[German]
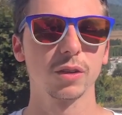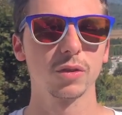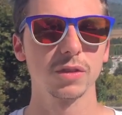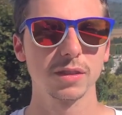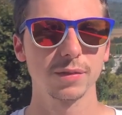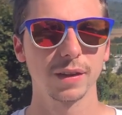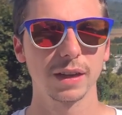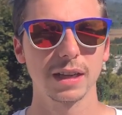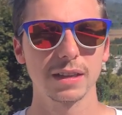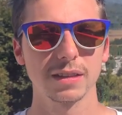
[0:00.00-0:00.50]
Und
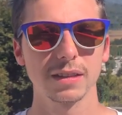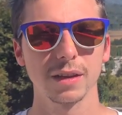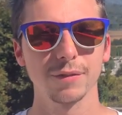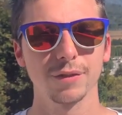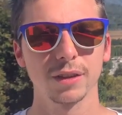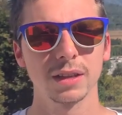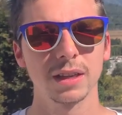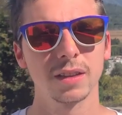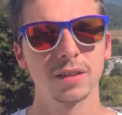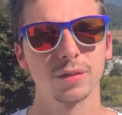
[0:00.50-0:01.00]
zwar ganz
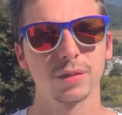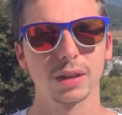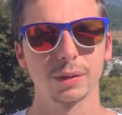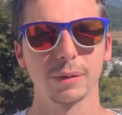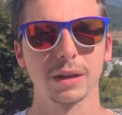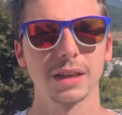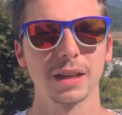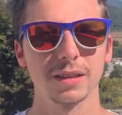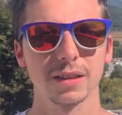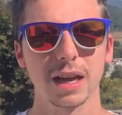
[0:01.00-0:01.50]
einfach deswegen.
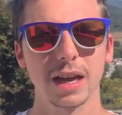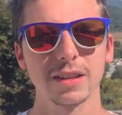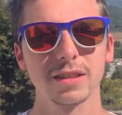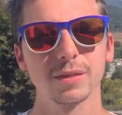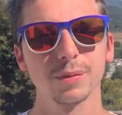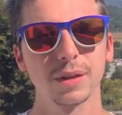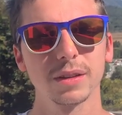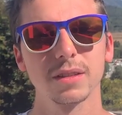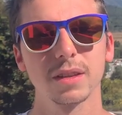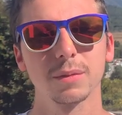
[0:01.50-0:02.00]
Man hat
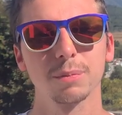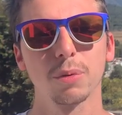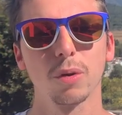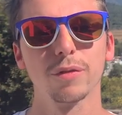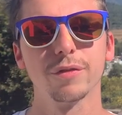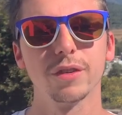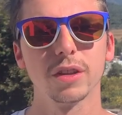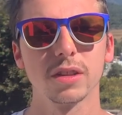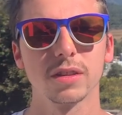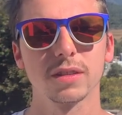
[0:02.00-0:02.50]
23
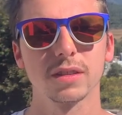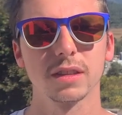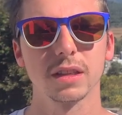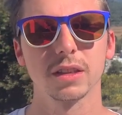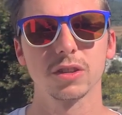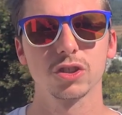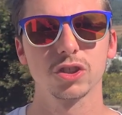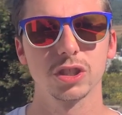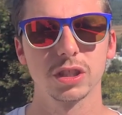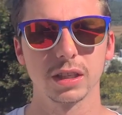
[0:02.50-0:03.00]
Provinzen
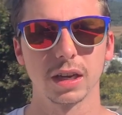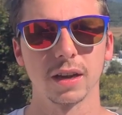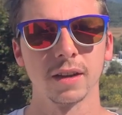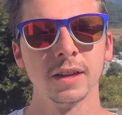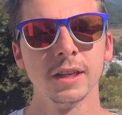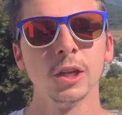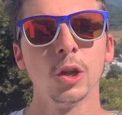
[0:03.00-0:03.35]
in China